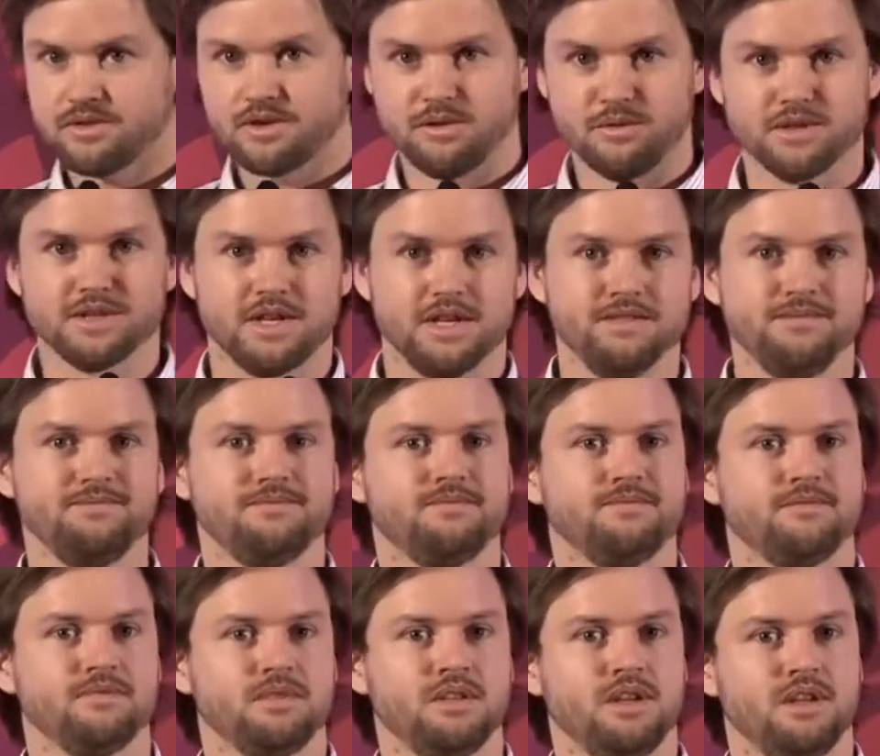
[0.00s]
¿cómo están?
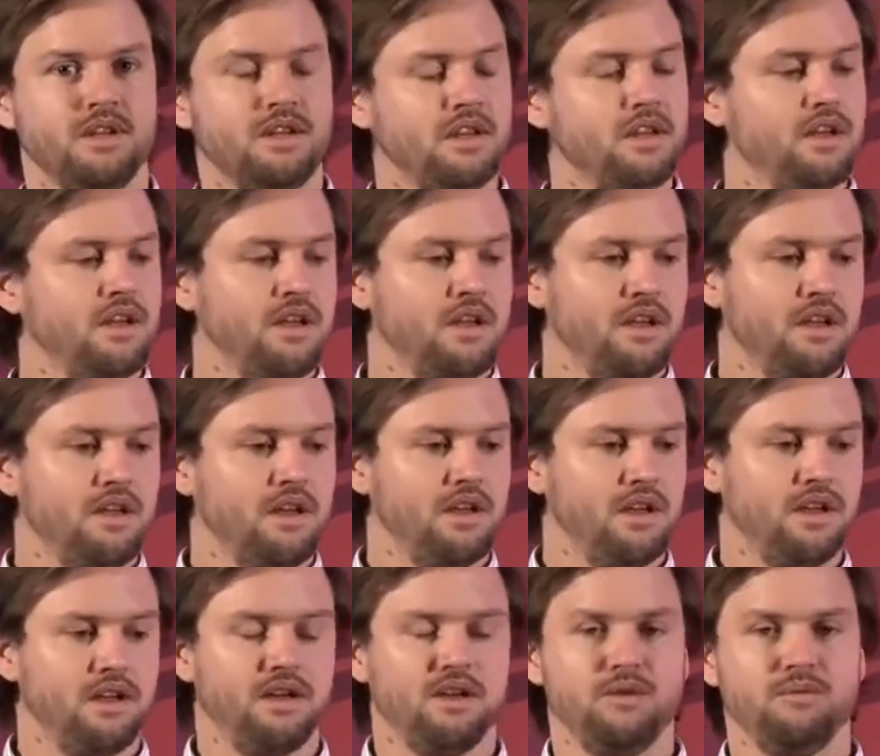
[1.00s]

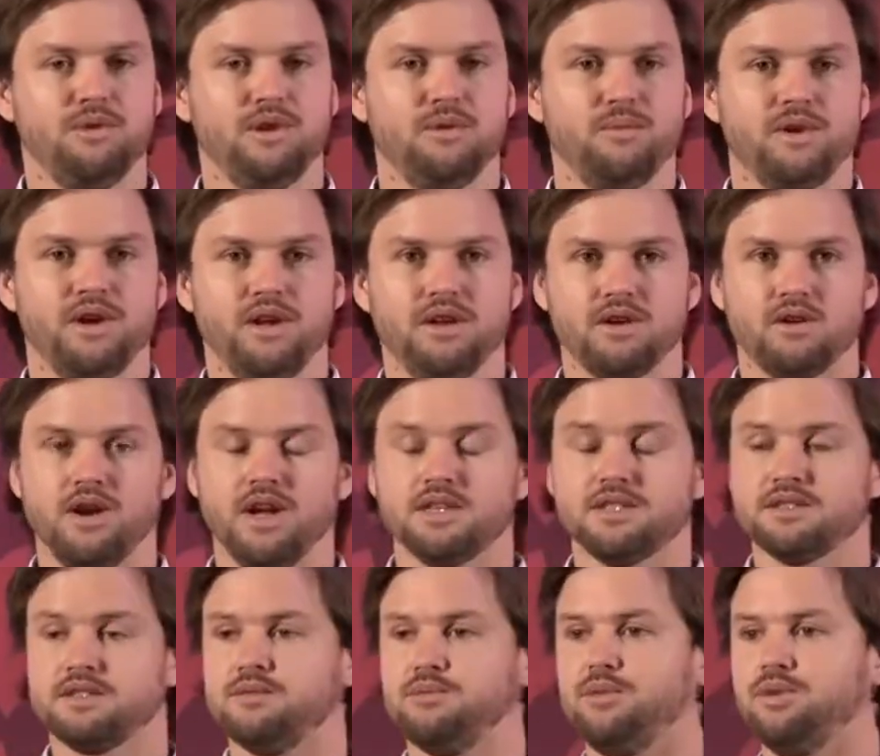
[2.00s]
Eh, mi nombre es
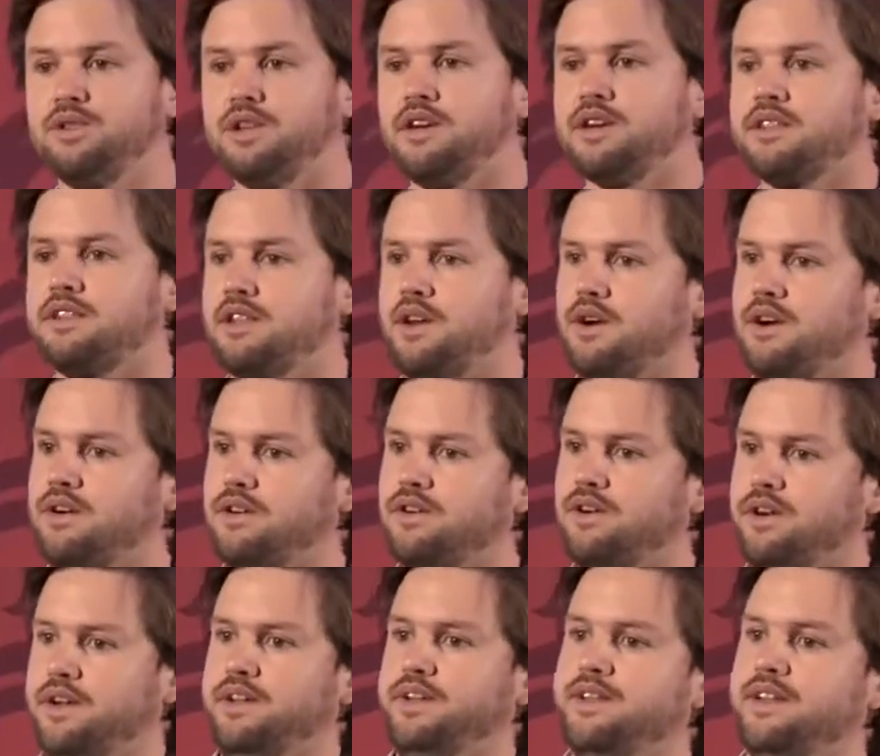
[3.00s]
Nicolás Butler,
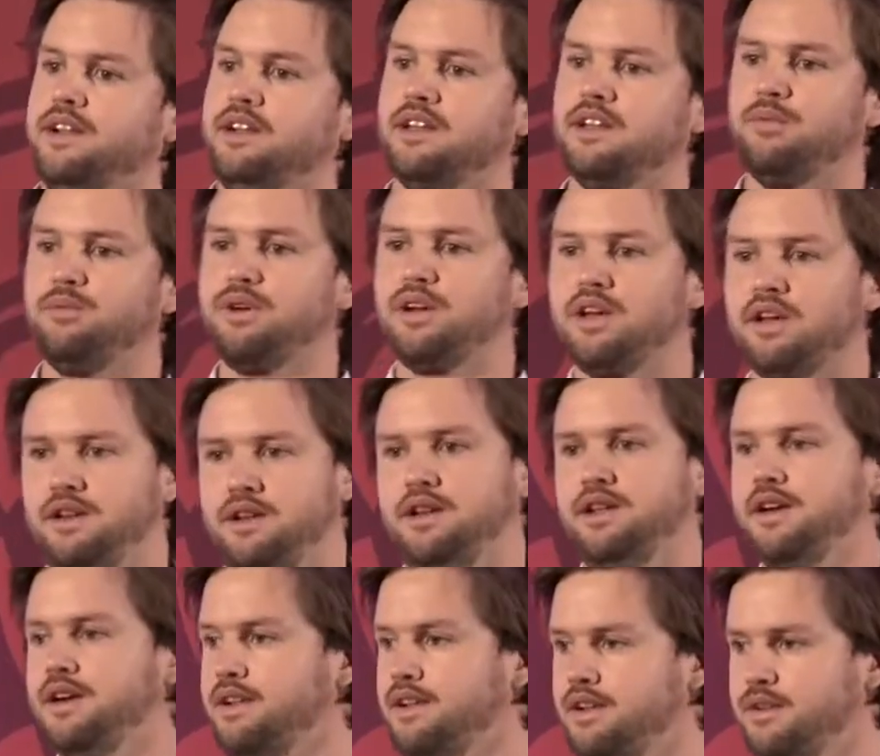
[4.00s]
trabajo en el equipo de
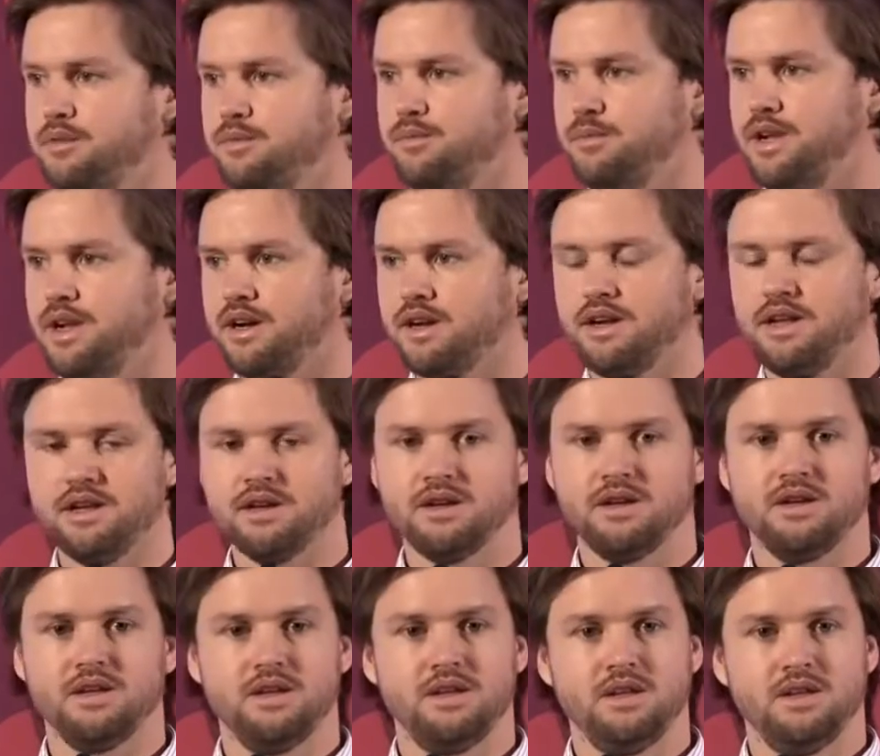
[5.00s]
ingeniería en
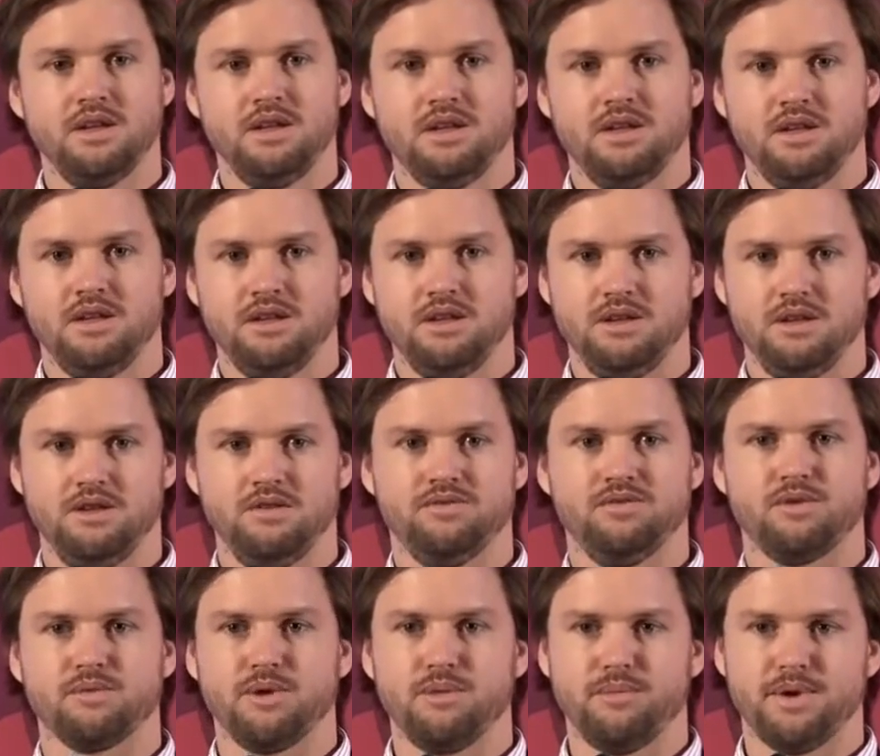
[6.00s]
MilagNIC y
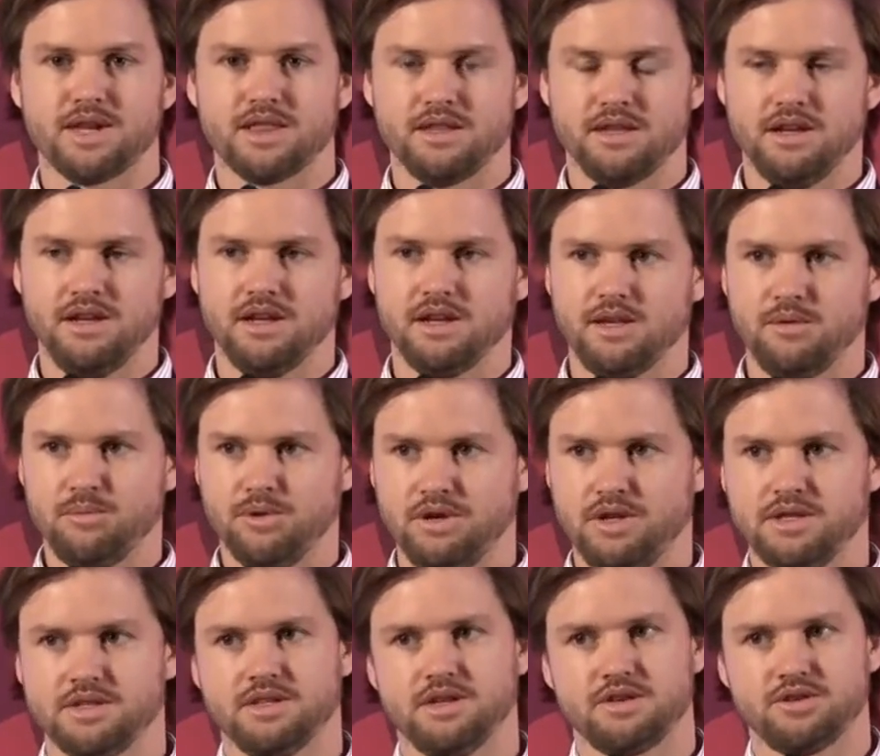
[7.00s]
formé parte del equipo
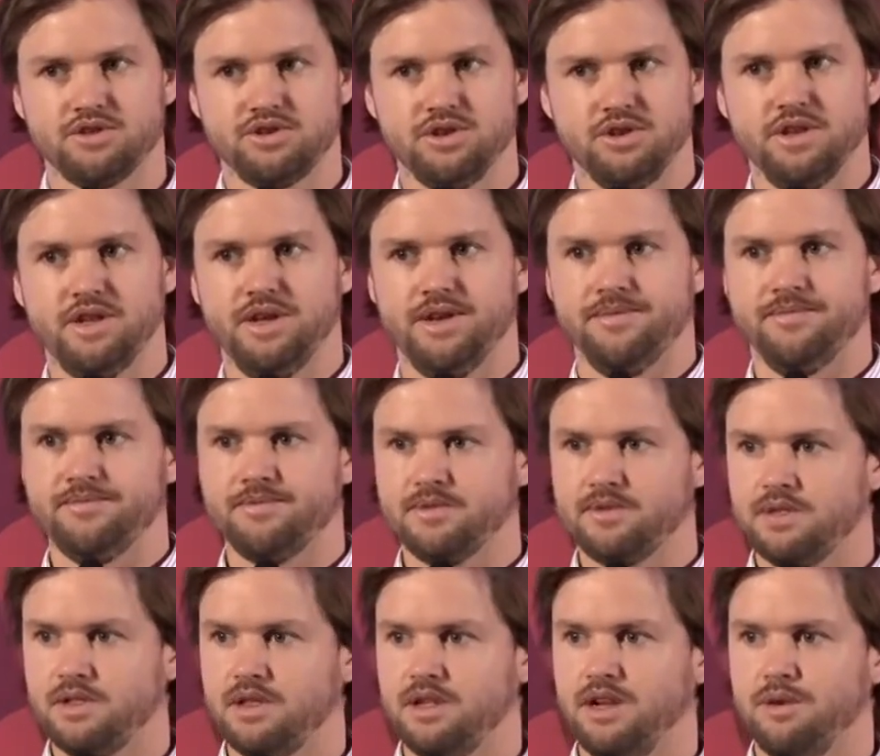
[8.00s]
de desarrollo de,
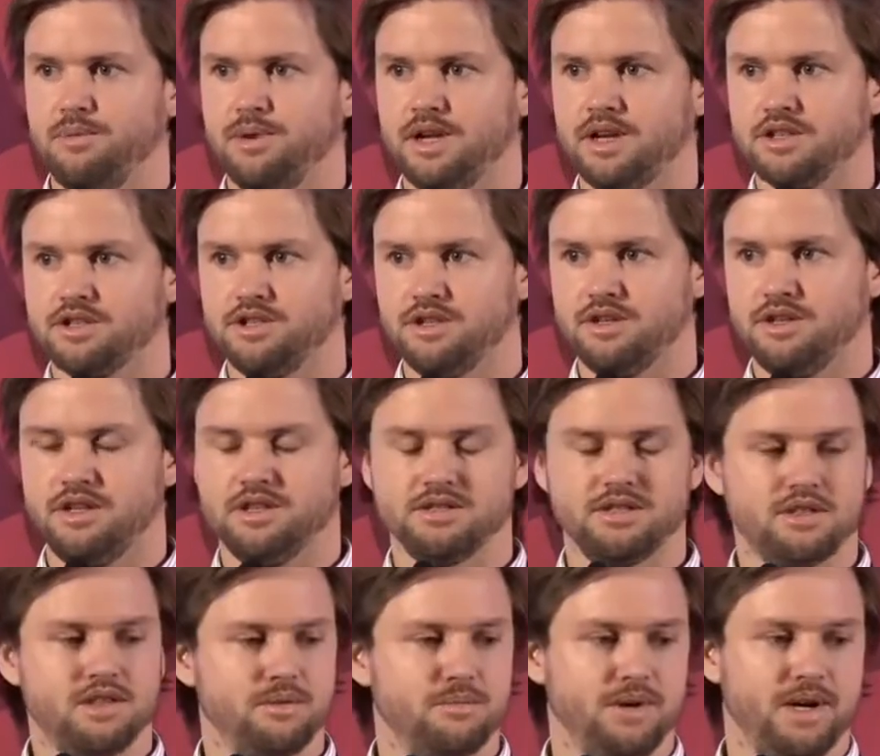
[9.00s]
la aplicación y el
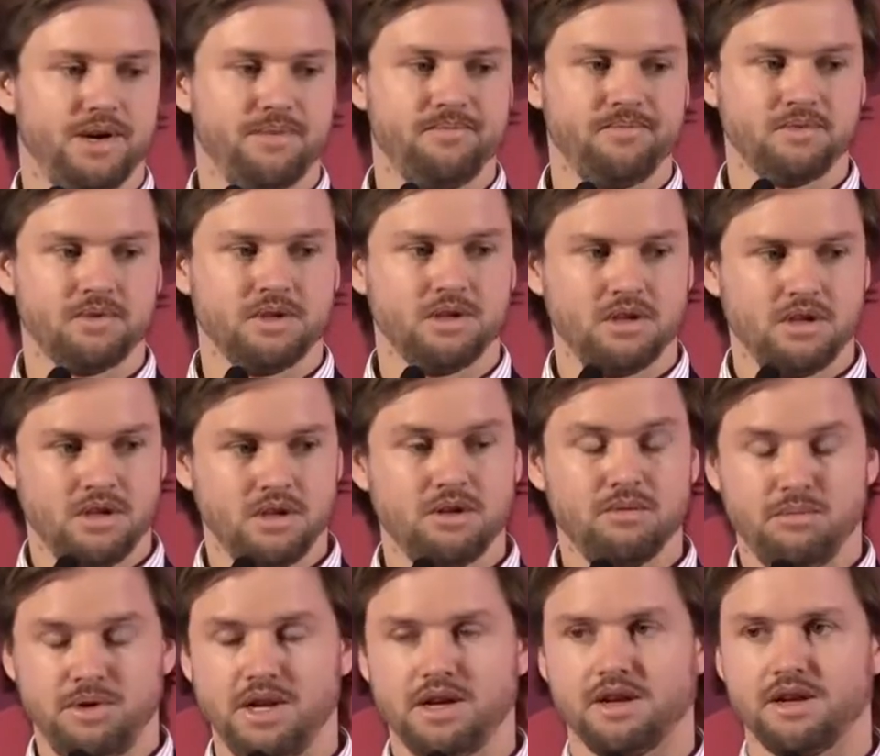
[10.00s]
sistema
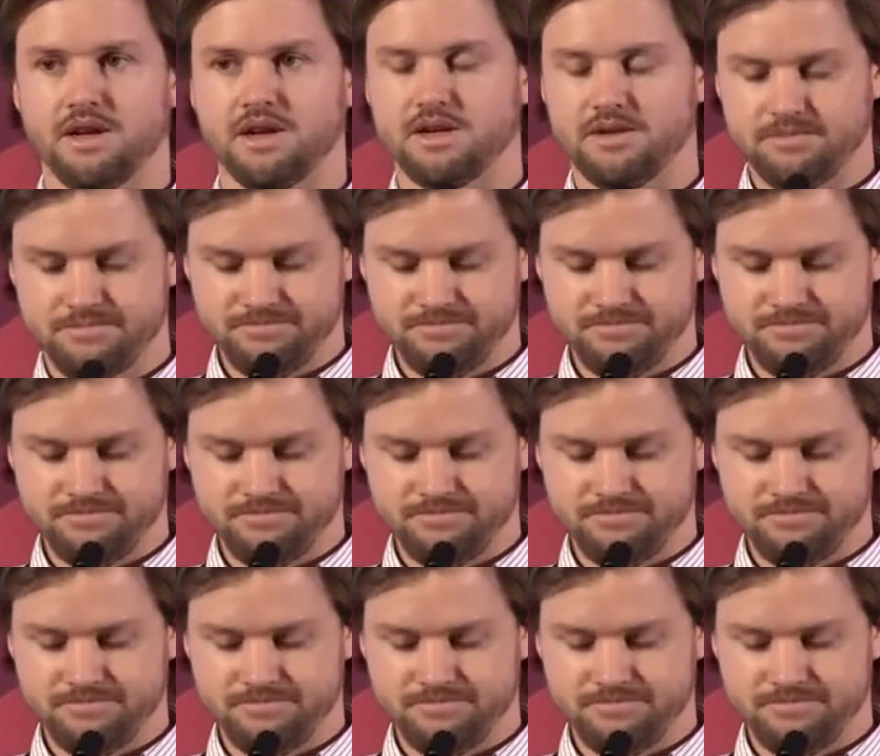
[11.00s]
MilagNIC.